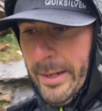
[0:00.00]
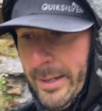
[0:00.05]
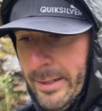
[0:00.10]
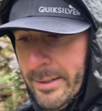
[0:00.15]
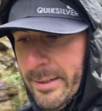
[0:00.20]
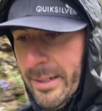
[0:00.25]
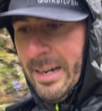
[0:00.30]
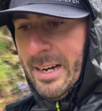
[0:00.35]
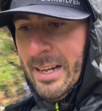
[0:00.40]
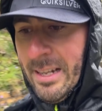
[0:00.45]

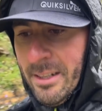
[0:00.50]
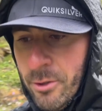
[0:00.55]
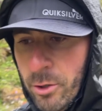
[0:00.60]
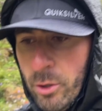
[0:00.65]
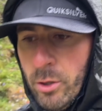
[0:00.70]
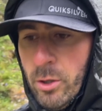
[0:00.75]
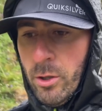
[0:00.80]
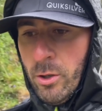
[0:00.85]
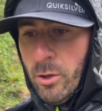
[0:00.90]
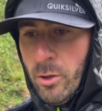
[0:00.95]
Tra l'altro
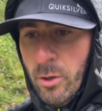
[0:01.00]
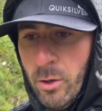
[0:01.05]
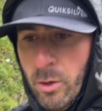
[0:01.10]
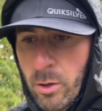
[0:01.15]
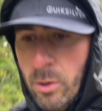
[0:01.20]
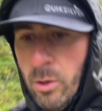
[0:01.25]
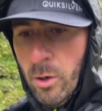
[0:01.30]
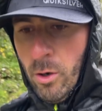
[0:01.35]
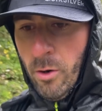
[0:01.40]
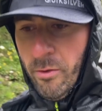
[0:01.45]

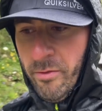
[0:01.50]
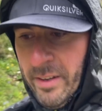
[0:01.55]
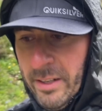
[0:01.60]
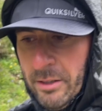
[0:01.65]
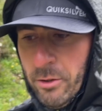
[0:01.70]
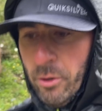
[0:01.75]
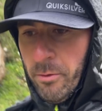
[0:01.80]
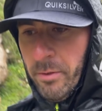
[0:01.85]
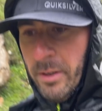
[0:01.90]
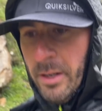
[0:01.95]
ho
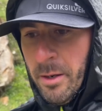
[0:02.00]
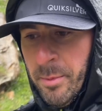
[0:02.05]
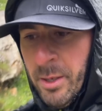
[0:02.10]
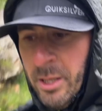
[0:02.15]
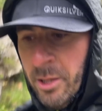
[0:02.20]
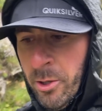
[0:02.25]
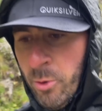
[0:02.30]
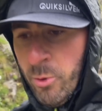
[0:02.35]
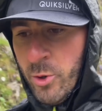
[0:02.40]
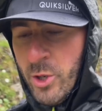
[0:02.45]
fatto
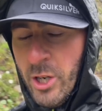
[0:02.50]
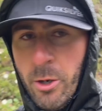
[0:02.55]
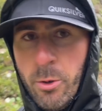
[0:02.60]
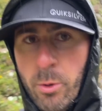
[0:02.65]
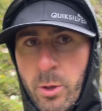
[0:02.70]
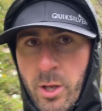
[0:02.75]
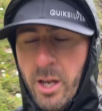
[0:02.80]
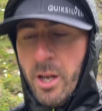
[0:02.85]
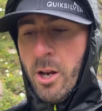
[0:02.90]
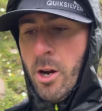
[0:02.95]
veramente un sacco
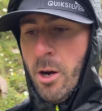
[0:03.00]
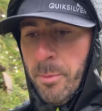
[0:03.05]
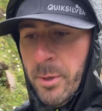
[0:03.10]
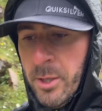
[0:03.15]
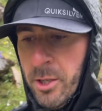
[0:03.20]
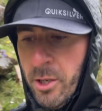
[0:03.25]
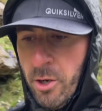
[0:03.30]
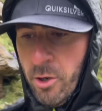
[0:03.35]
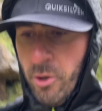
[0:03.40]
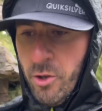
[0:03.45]
di
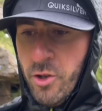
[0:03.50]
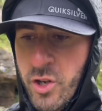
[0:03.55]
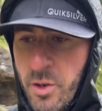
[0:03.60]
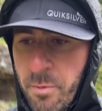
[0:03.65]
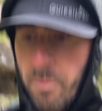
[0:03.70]
chilometri oggi,